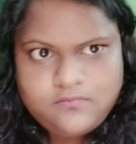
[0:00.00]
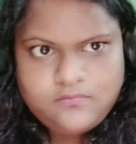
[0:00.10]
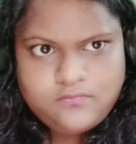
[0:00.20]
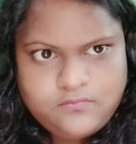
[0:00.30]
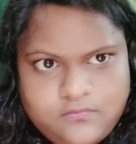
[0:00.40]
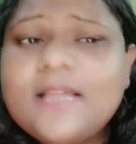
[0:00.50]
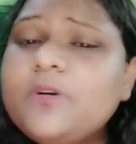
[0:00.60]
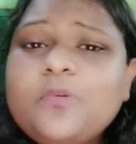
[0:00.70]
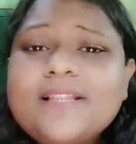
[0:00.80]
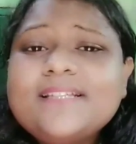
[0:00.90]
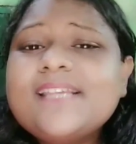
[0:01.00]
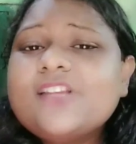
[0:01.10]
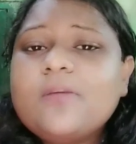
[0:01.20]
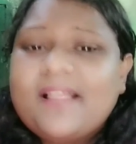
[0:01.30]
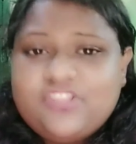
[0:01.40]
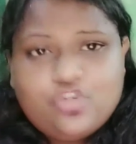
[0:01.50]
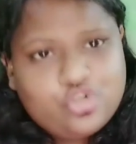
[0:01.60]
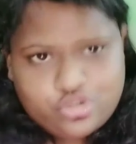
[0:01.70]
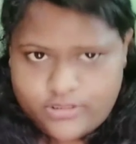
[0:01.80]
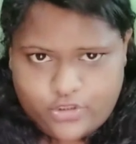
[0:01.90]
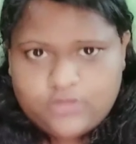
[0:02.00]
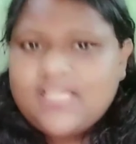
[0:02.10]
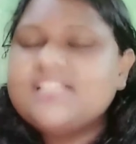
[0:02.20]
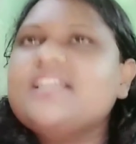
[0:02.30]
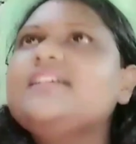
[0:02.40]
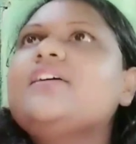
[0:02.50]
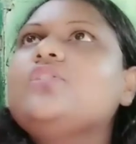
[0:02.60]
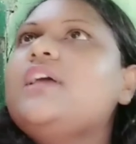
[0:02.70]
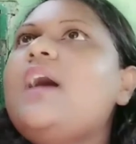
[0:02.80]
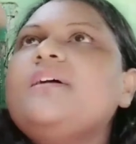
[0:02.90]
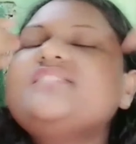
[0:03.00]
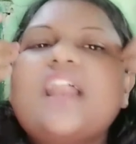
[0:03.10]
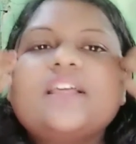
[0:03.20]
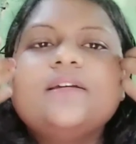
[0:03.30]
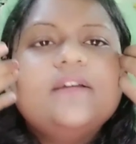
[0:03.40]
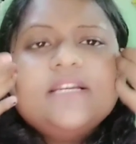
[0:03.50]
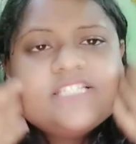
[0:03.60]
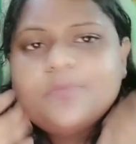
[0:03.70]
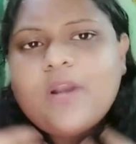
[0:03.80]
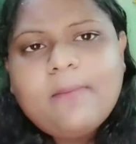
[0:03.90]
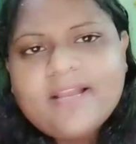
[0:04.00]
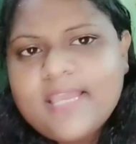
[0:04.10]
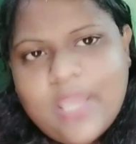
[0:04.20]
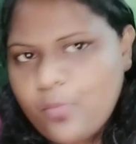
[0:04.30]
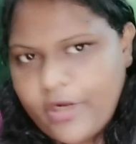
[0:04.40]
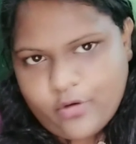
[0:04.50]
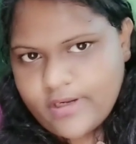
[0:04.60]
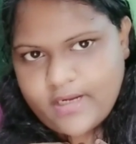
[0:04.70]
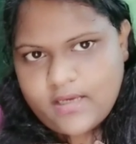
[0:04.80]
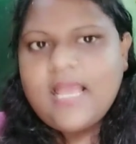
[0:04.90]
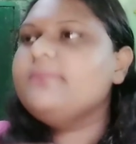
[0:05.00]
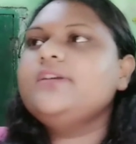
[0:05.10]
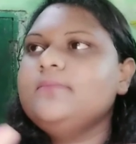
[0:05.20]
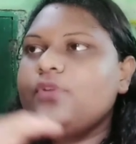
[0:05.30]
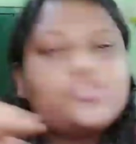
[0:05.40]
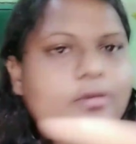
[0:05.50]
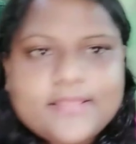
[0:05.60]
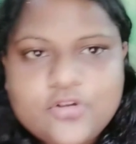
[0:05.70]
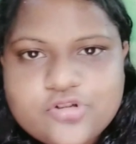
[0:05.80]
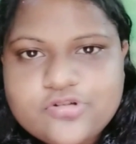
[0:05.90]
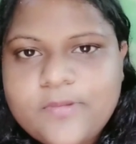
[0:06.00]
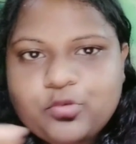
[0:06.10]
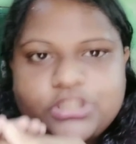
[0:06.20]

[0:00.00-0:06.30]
দিই বলে যে সেই সব আত্মীয় স্বজনের কথা যাদের কথা আমার সারা জীবন আমাকে কেউ মনে করে না আমি ওসব আত্মীয় স্বজন বা